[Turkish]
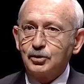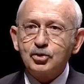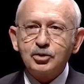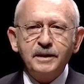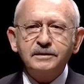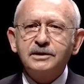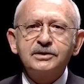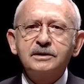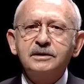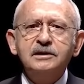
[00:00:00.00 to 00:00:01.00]
Gurbet
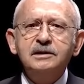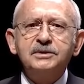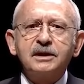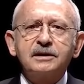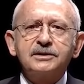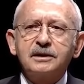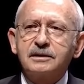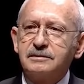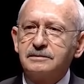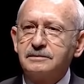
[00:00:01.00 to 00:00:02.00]
acısını kim
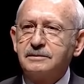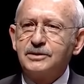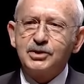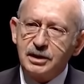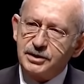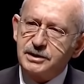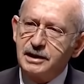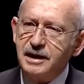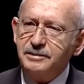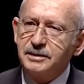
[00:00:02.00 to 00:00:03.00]
çekecek?
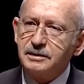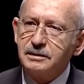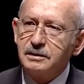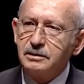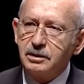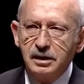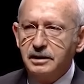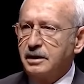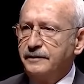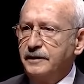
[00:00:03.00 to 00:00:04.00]
Siyasiler mi?
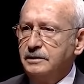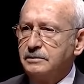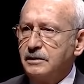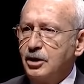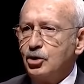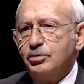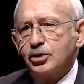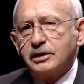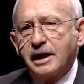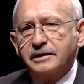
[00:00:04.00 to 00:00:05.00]
Hayır efendim.
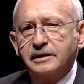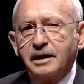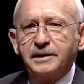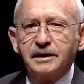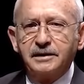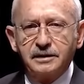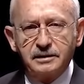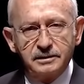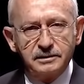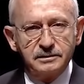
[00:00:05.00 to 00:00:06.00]
Umurlarında bile
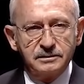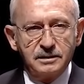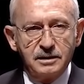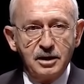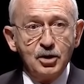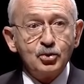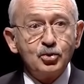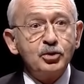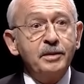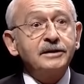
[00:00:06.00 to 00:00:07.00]
değil.
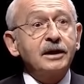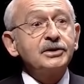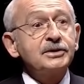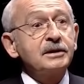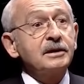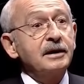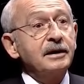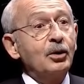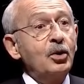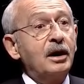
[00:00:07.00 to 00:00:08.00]
Gurbet acısını
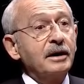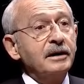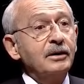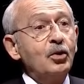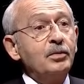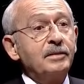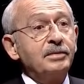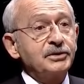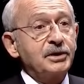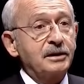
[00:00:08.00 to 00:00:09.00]
gene o anne, o
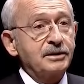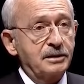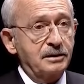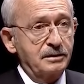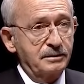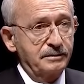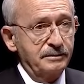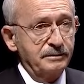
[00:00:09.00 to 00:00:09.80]
baba çekecek.